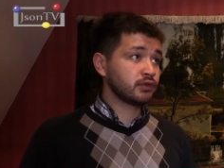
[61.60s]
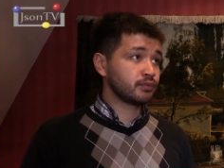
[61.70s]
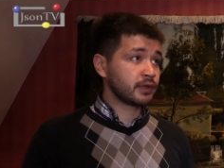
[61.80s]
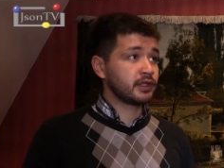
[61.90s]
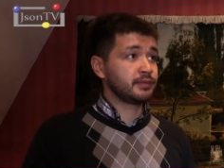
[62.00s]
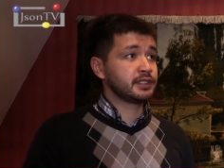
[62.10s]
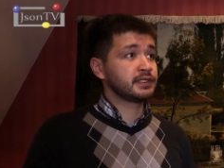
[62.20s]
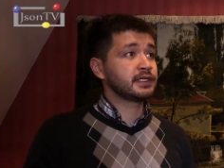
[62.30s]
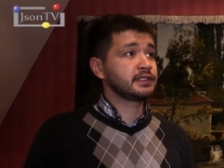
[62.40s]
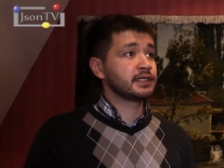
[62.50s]
управлять
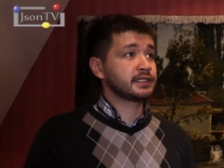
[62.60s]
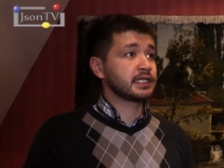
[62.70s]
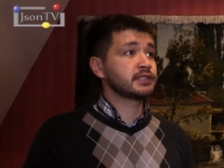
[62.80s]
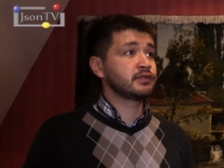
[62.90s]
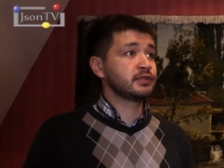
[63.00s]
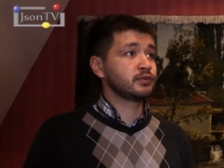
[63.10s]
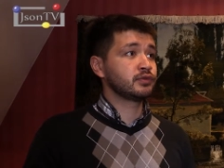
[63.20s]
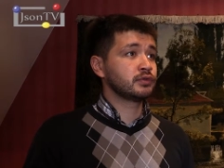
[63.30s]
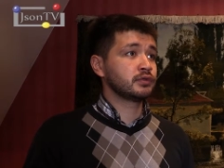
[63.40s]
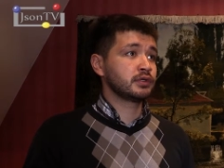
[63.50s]
презентацией, рассказывать
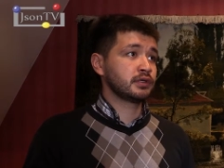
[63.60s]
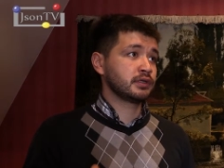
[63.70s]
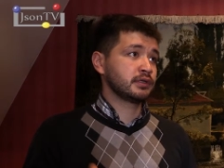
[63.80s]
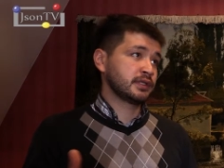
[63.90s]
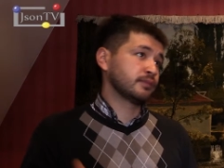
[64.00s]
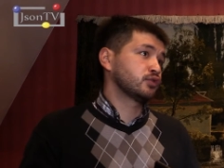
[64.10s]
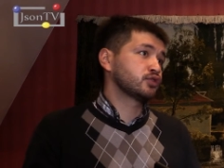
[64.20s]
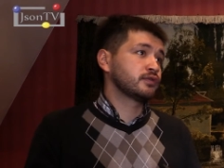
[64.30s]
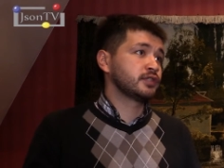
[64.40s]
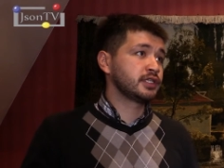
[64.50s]
ему э, там, то,
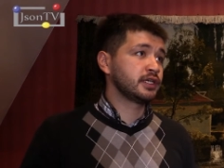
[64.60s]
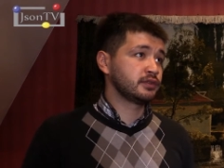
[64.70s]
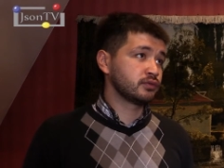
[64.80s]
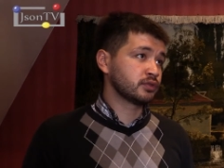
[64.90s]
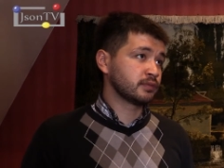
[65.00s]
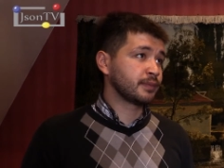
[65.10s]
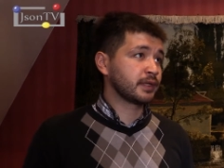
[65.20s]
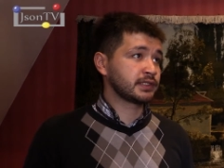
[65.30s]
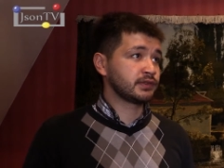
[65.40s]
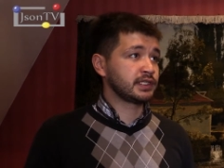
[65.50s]
что вы считаете нужным, да,
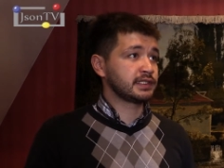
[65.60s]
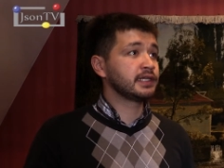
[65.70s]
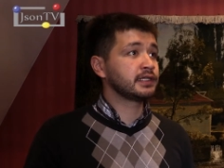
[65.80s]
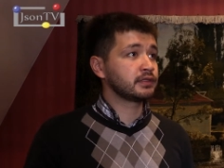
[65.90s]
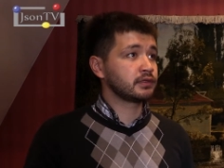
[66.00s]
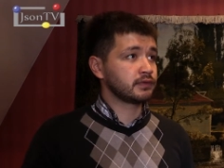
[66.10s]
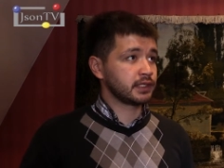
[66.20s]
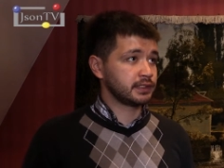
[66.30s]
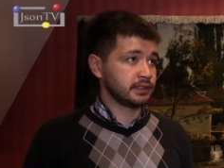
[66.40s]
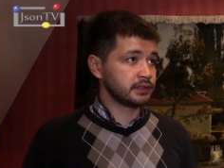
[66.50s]
показывать те слайды, которые вы
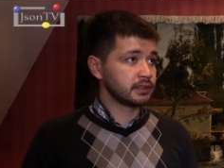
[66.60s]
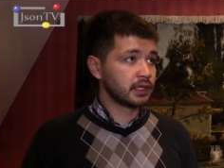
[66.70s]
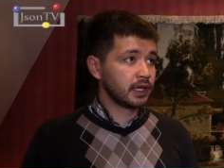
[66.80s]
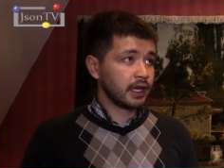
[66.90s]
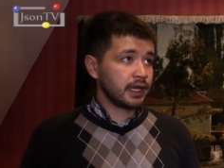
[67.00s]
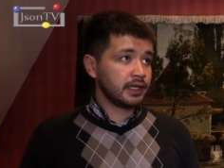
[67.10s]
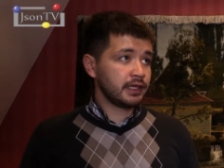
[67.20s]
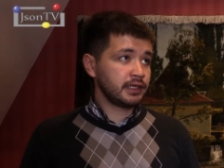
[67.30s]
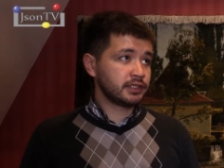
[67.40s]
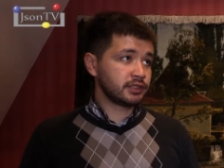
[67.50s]
хотите.
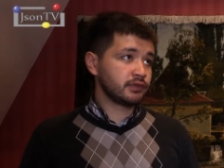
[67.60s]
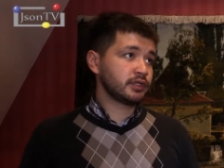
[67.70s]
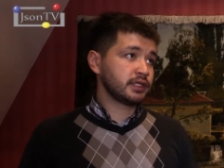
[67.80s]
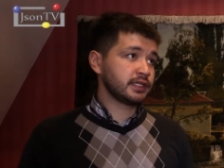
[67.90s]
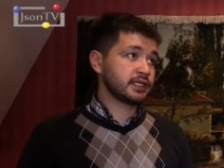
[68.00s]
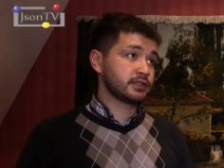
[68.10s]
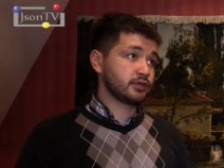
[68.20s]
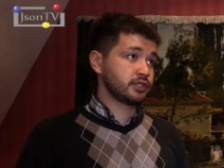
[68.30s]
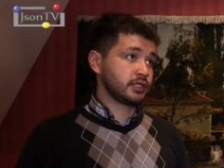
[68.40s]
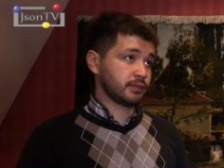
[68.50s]
И четвертое – это
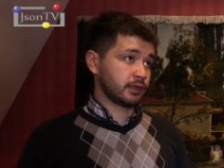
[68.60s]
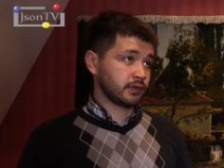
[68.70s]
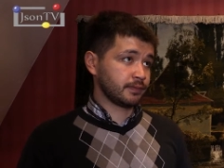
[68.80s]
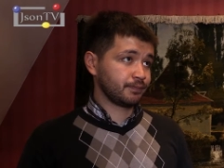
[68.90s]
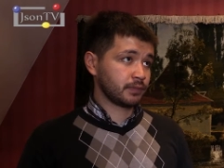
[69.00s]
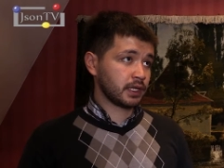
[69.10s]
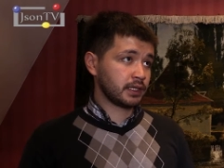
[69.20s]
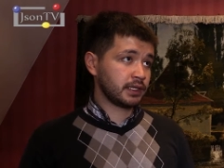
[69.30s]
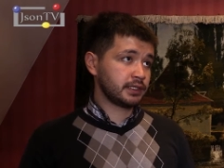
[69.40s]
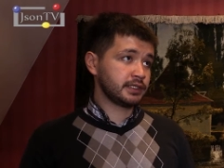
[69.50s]
отсроченная отправка.
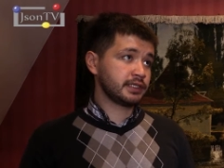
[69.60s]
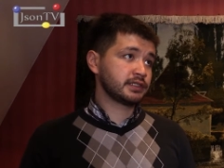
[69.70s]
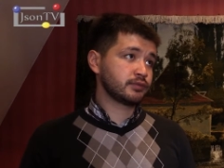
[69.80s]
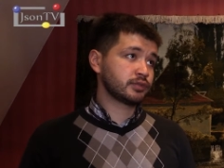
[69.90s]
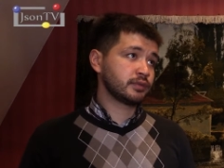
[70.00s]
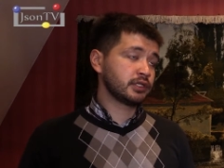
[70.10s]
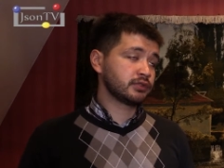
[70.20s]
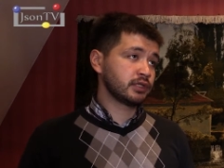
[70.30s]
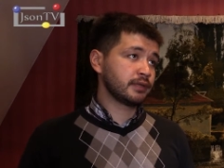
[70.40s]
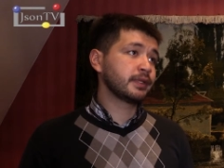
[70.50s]
Она интересна, может быть, для
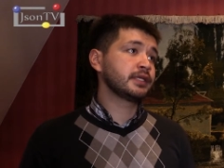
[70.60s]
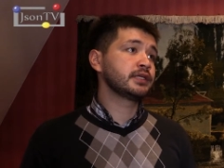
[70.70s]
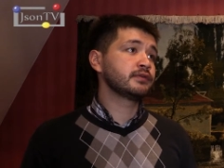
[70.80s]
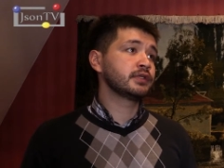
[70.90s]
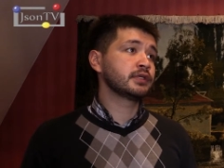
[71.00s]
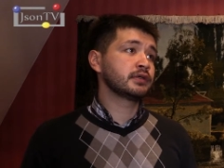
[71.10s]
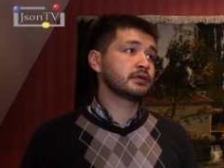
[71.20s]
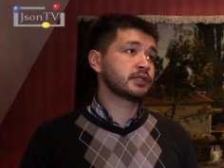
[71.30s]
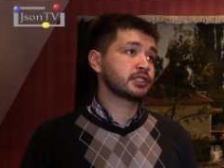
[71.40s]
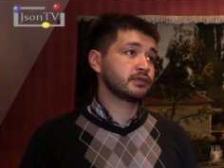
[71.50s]
чего? Для
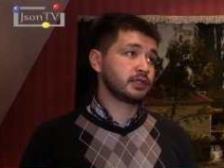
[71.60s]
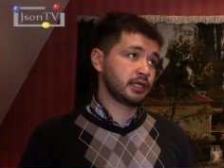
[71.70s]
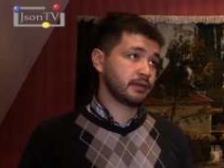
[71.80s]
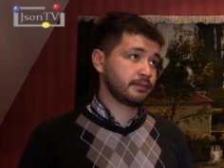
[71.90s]
планирования вашего дня.